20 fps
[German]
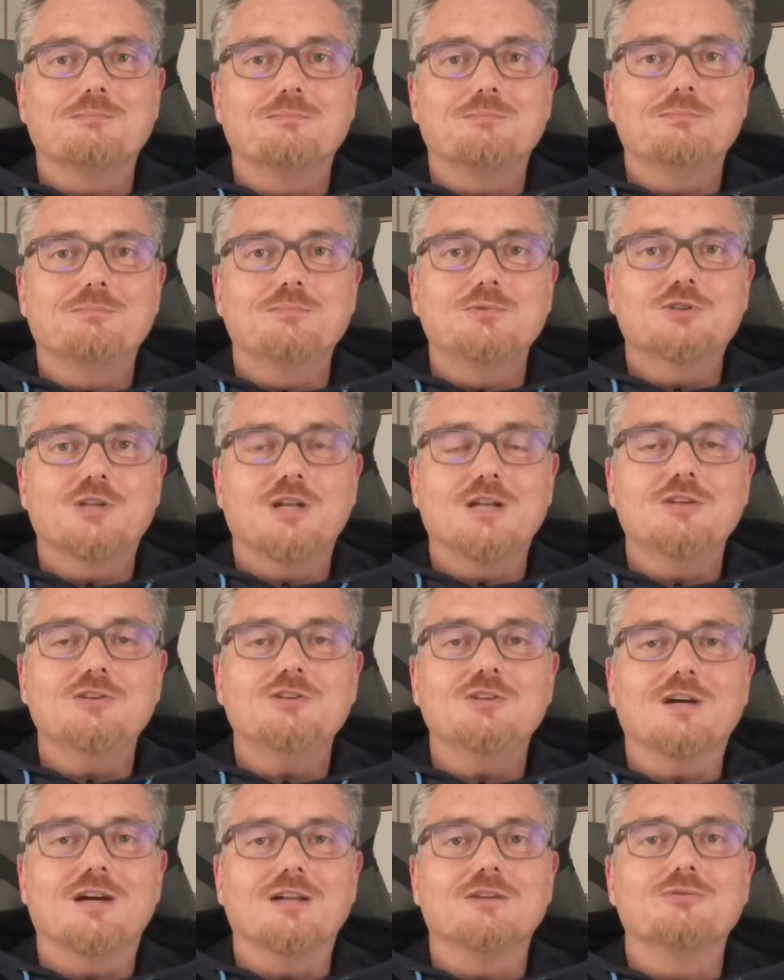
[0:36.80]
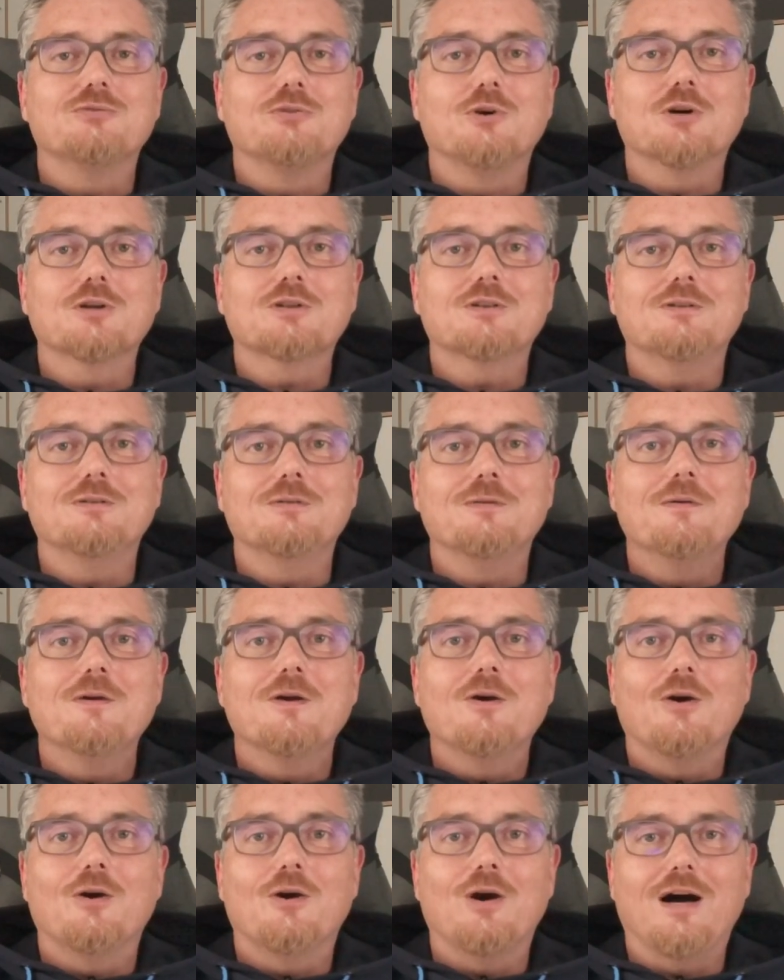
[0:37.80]
stelle ich die Antworten
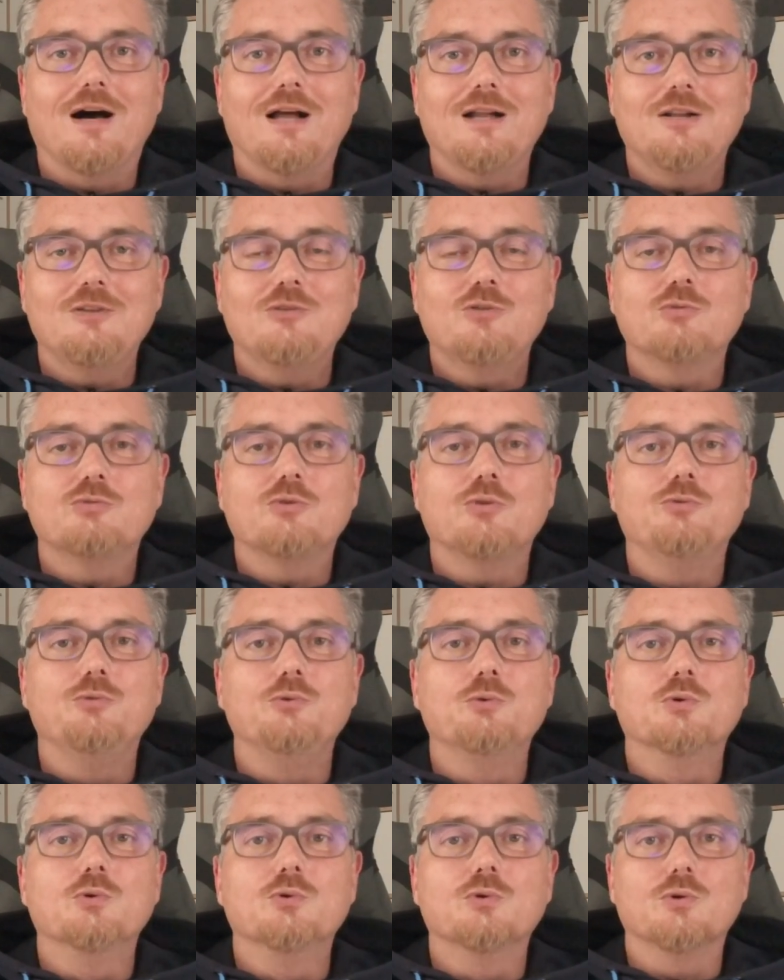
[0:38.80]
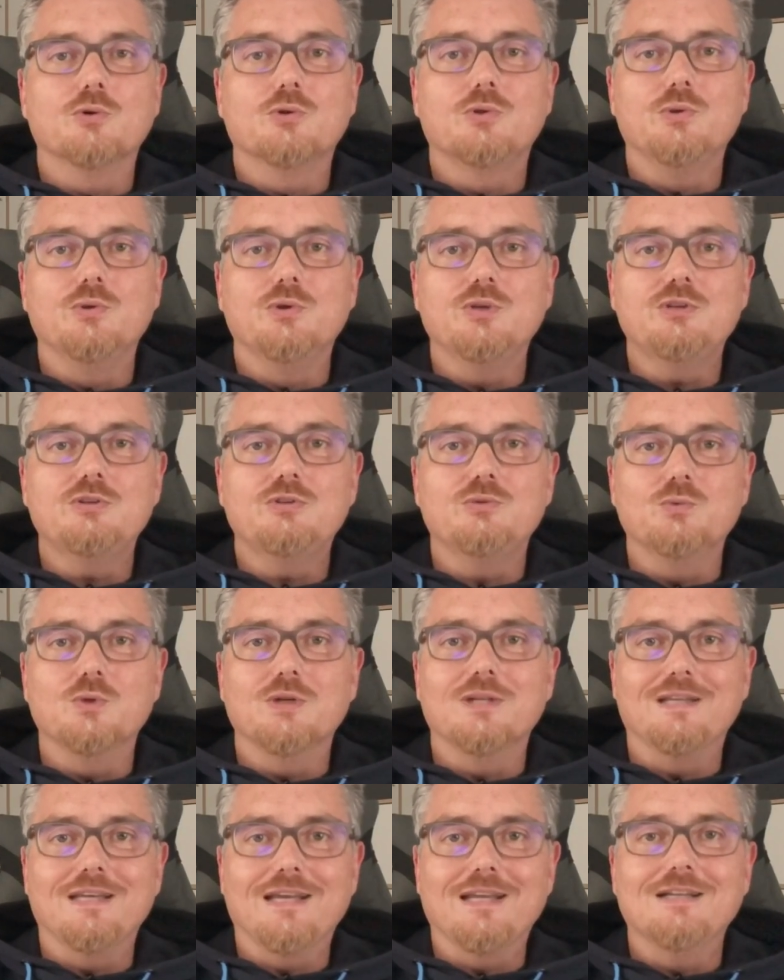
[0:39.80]
allen zur Verfügung und nicht nur
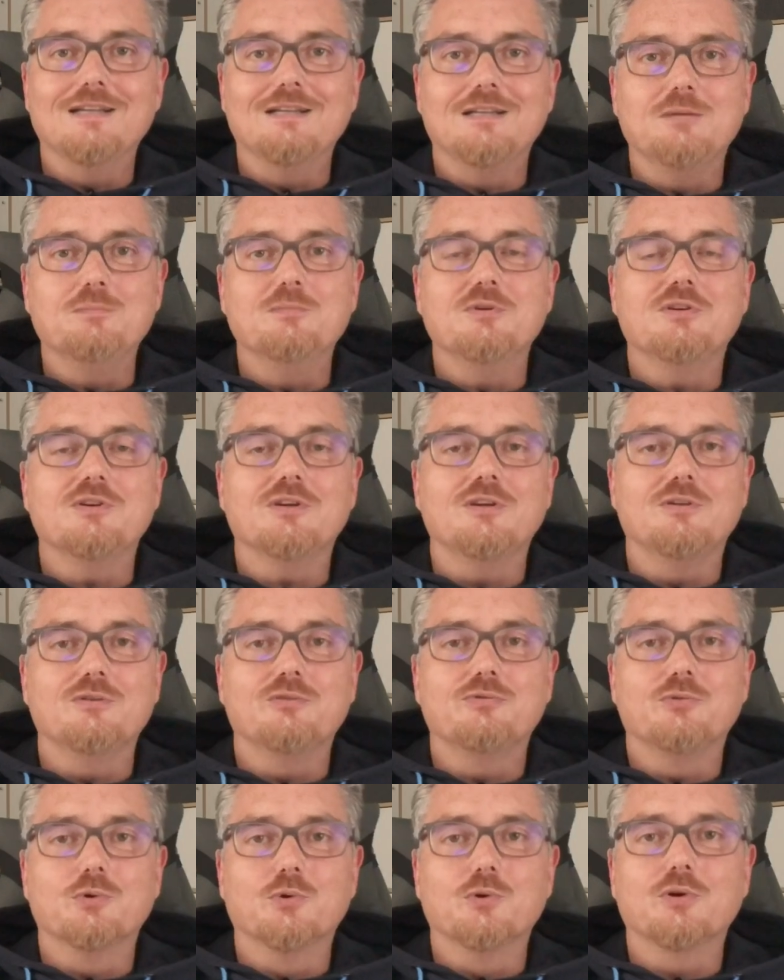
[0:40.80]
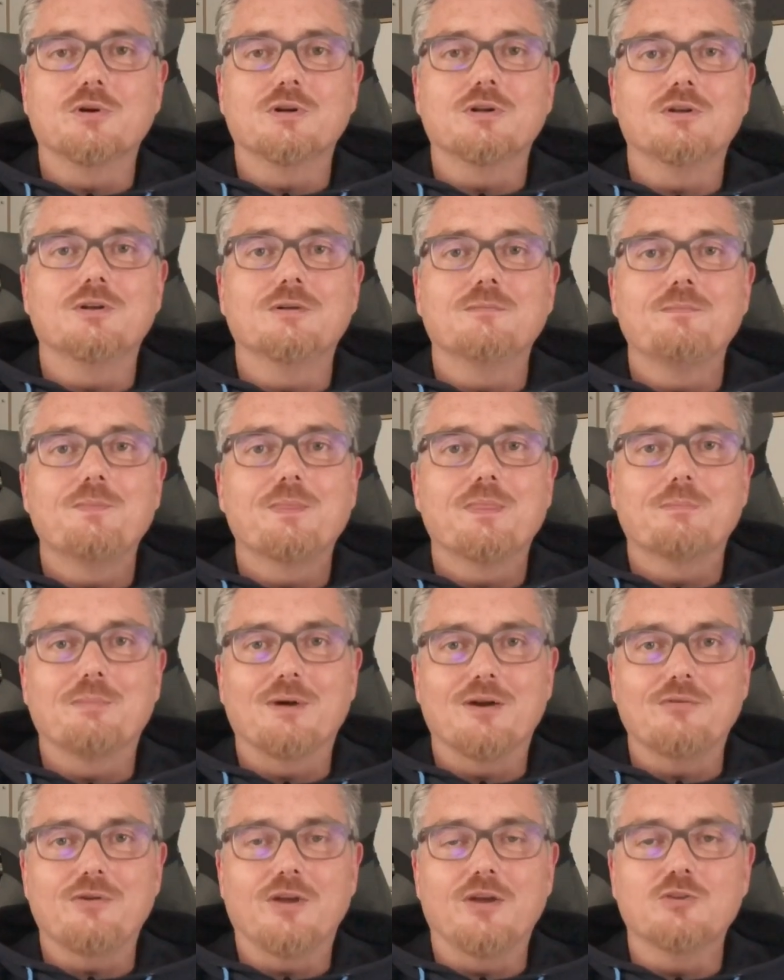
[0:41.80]
denen, die mich in Foren,
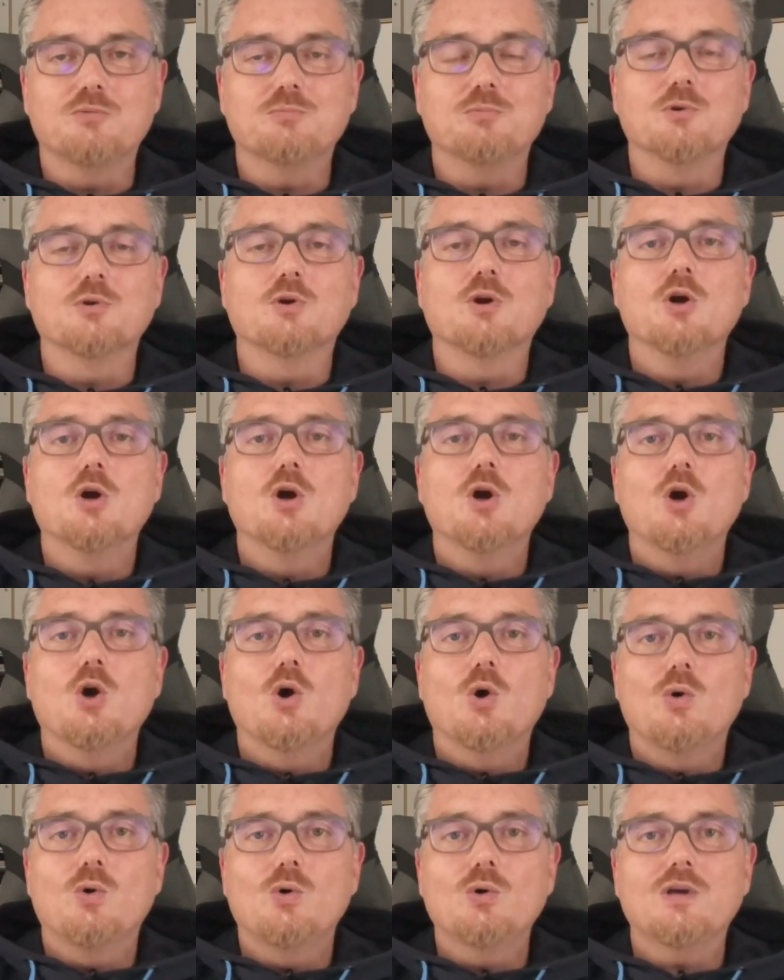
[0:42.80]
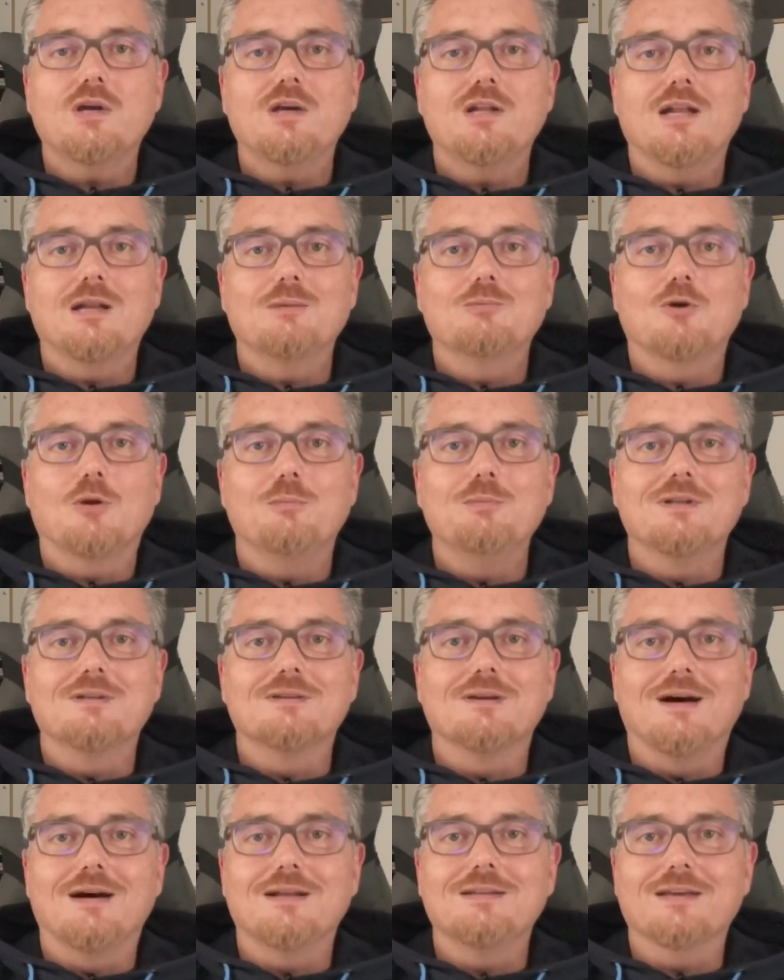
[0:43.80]
bei Facebook oder in einem
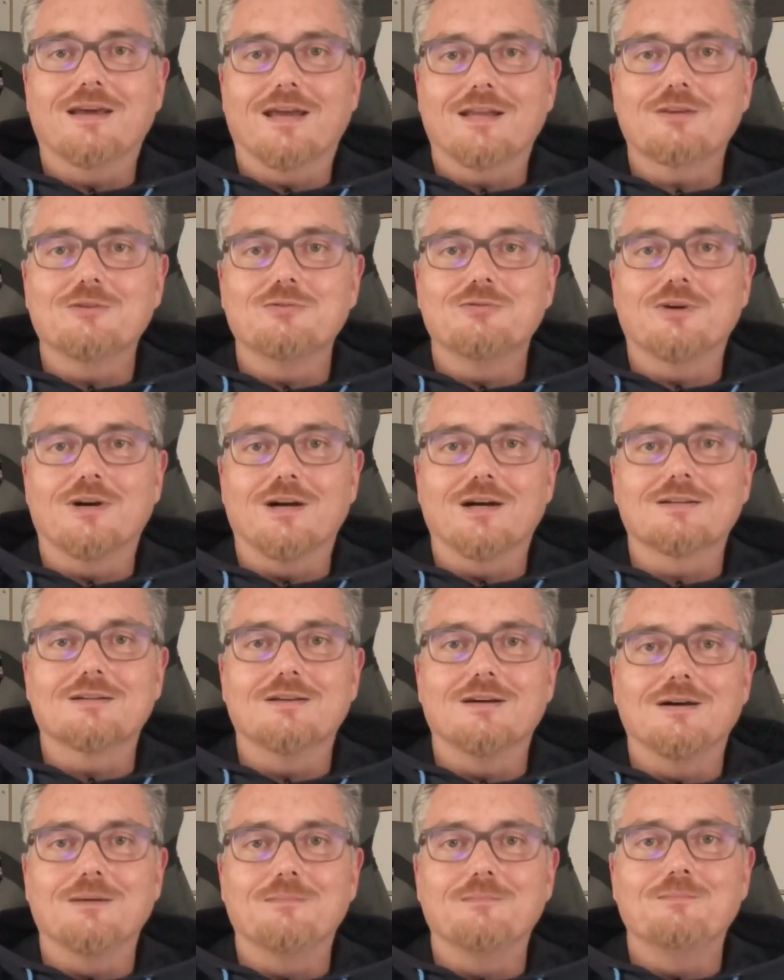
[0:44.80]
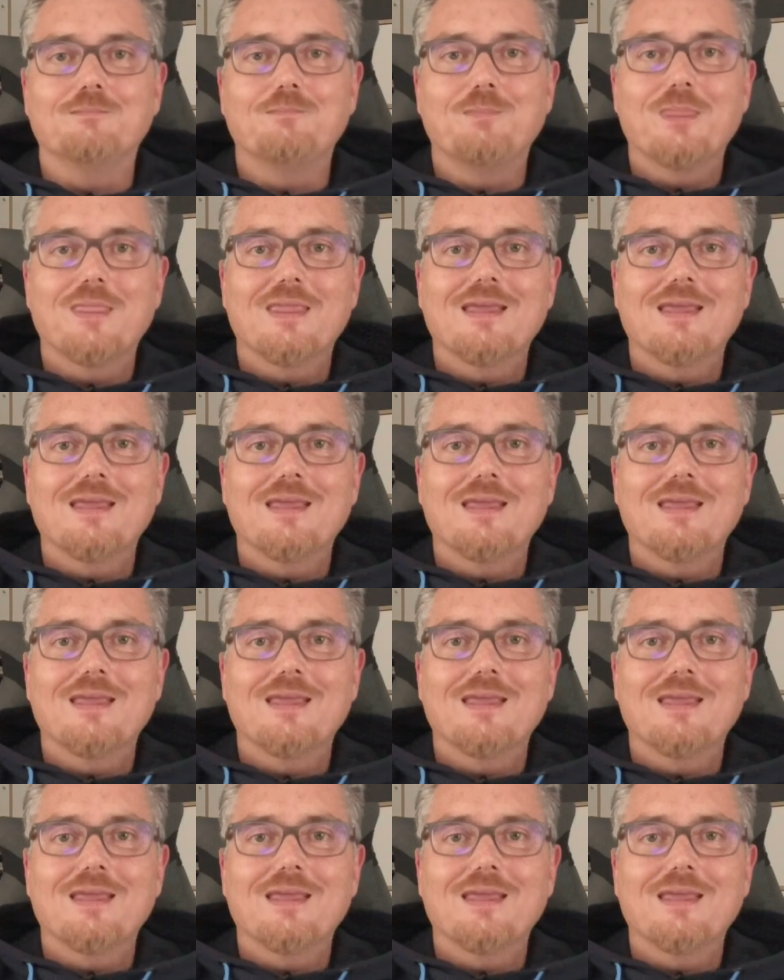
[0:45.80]
Kommentar direkt gefragt haben.